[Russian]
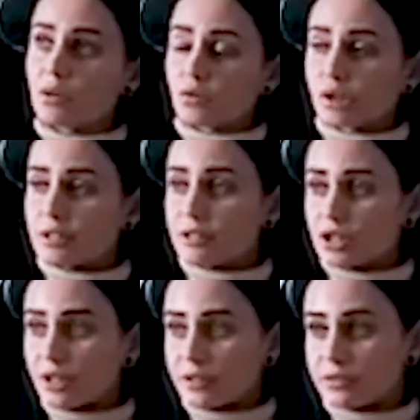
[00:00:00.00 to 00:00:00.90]
уже
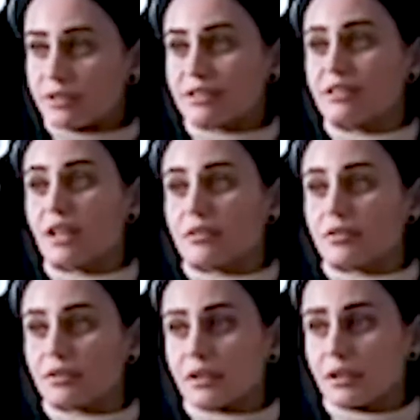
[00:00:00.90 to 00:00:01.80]
сейчас возглавив
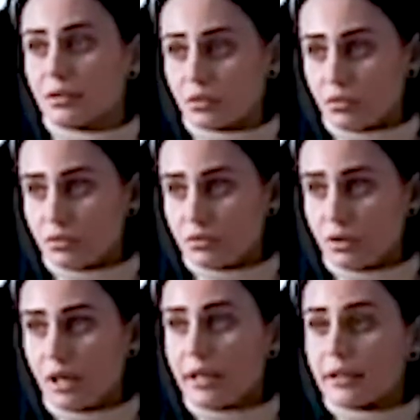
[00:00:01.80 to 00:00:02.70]
эту,
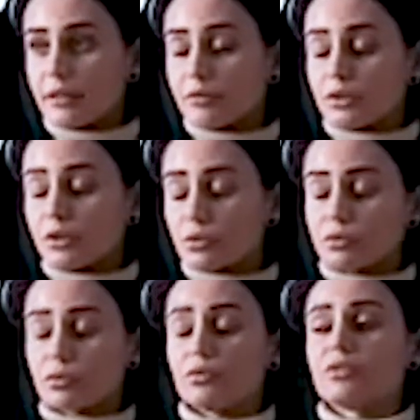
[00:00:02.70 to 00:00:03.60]
и вот эту
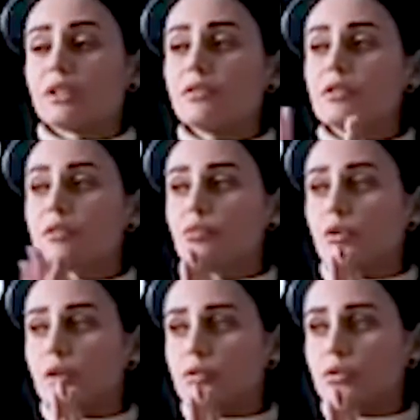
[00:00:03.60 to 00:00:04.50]
свою зависимую
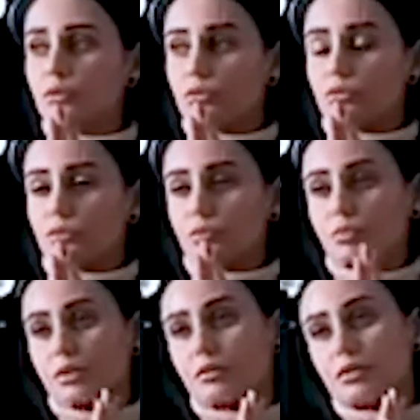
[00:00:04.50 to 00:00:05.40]
конструкцию
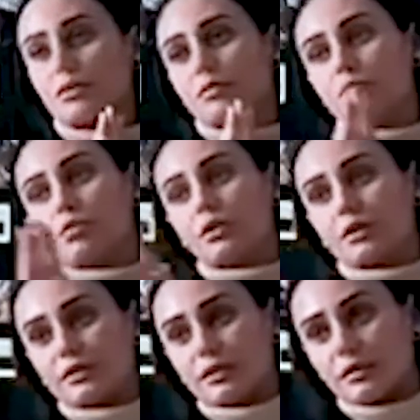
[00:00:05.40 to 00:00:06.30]
перевести в более
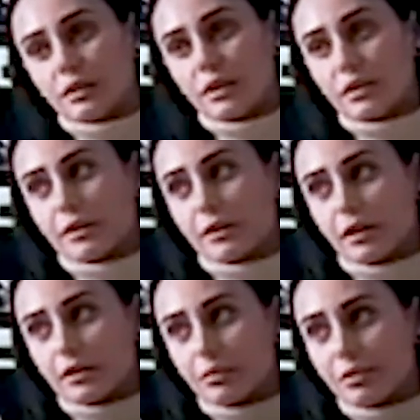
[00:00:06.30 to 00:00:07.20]
социальное
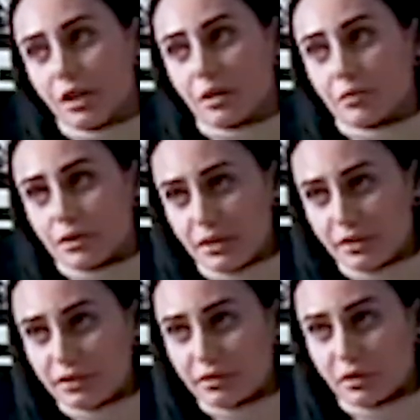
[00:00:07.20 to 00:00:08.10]
одобряемое
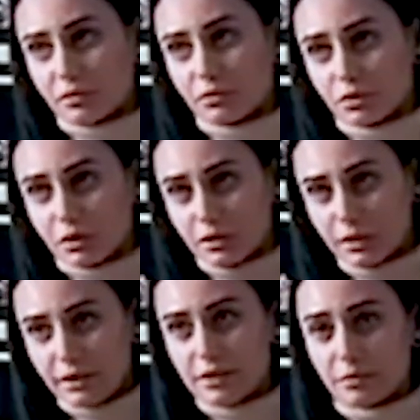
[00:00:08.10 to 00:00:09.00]
действие, вот
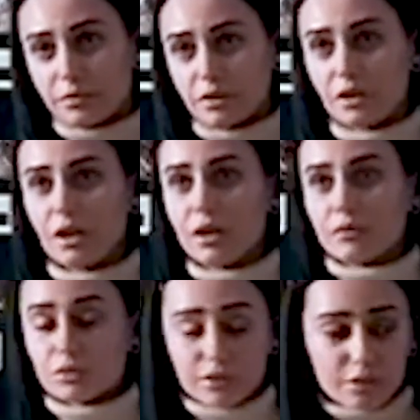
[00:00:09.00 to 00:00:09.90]
этим вы, вот
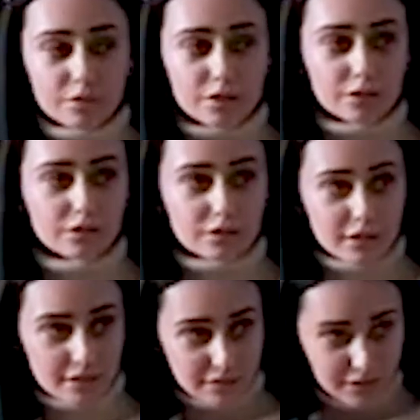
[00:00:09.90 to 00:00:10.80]
этим сейчас здесь
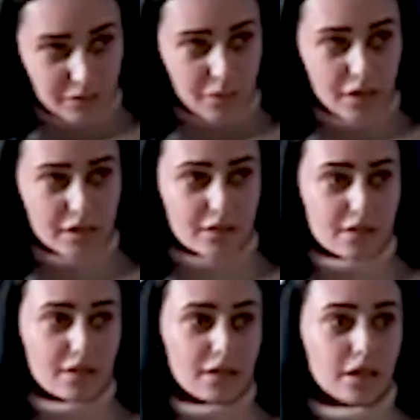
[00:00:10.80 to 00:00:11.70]
и занимаетесь,
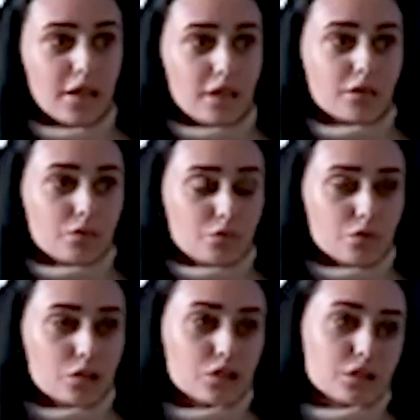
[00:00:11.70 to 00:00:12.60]
да, но
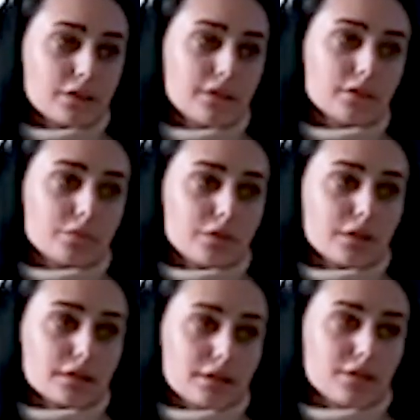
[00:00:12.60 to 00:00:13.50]
больше это бы я
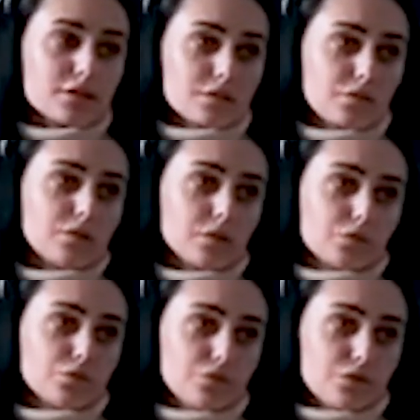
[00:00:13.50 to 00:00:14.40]
хотела сегодня
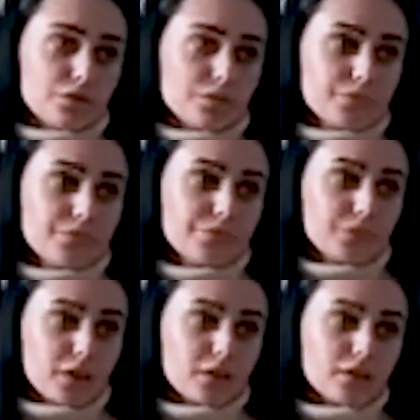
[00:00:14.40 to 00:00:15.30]
обсудить.
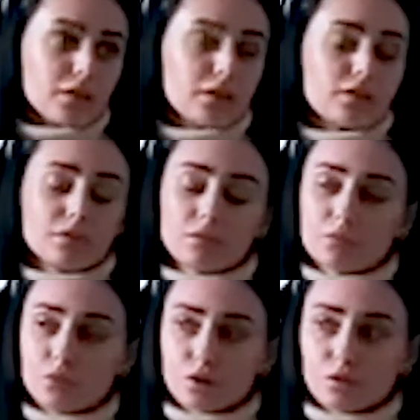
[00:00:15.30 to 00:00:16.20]
Это
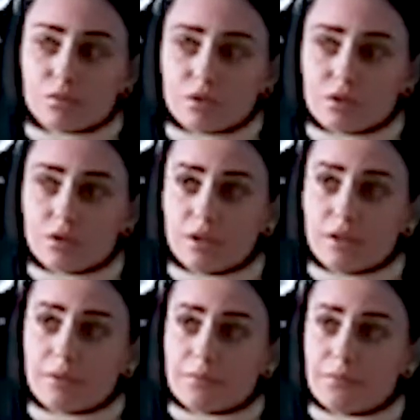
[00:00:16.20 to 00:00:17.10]
может быть
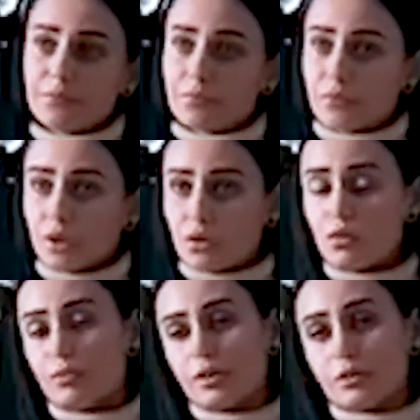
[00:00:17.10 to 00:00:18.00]

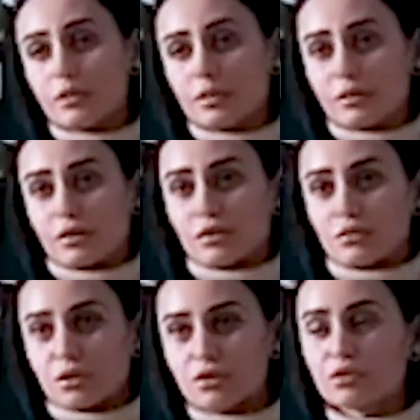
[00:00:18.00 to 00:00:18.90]
хобби, я знаю, что вы
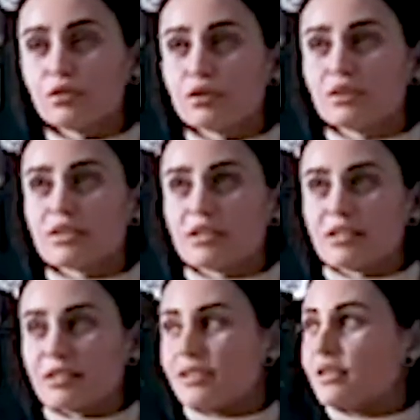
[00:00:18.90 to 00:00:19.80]
рисуете здесь,
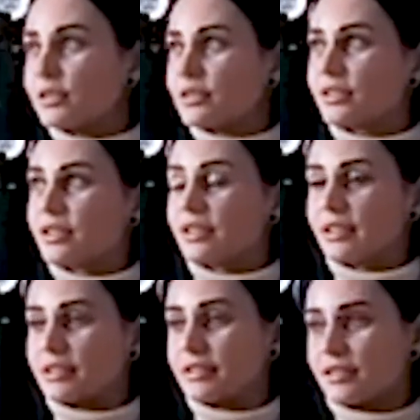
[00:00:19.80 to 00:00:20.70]
да, у вас такая
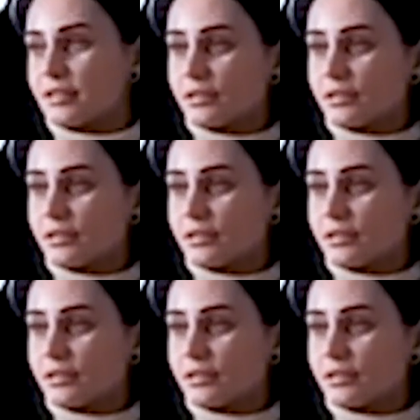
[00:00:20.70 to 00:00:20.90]
красота,